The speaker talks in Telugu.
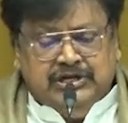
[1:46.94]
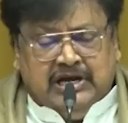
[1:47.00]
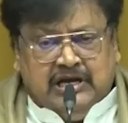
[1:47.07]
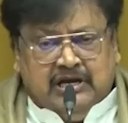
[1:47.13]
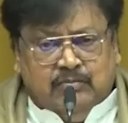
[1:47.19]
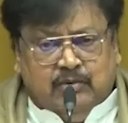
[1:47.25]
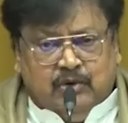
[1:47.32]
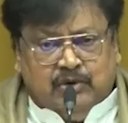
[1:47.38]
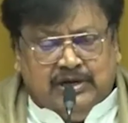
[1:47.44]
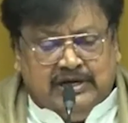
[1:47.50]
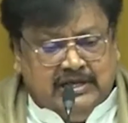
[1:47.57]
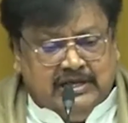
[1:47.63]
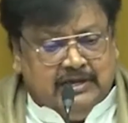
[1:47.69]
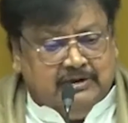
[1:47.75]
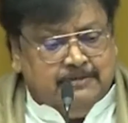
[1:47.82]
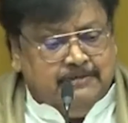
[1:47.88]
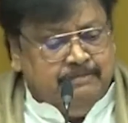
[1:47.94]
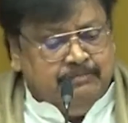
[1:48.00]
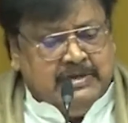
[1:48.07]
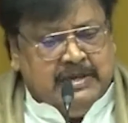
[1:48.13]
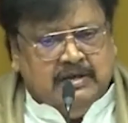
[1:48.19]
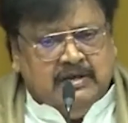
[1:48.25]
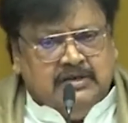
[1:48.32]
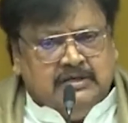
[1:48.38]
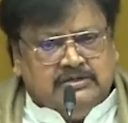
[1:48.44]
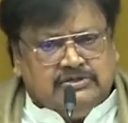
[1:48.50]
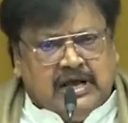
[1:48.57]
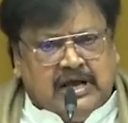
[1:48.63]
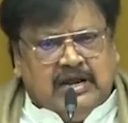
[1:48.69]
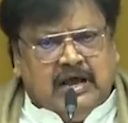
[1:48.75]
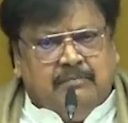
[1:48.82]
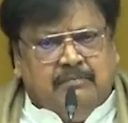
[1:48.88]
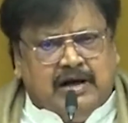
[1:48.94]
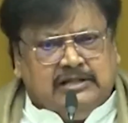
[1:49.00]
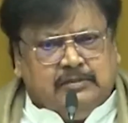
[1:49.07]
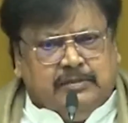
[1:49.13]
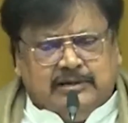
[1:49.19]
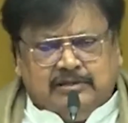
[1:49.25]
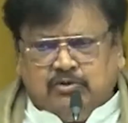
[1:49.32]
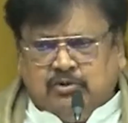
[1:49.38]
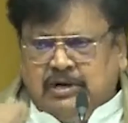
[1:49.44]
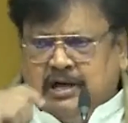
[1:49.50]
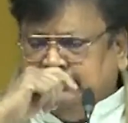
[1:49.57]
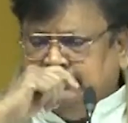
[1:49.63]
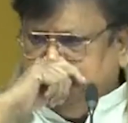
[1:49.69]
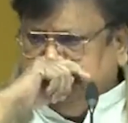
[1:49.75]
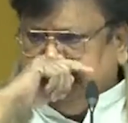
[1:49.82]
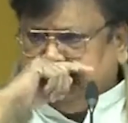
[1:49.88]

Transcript: జగన్మోహన్ రెడ్డి గారు చాలా బాధపడుతున్నా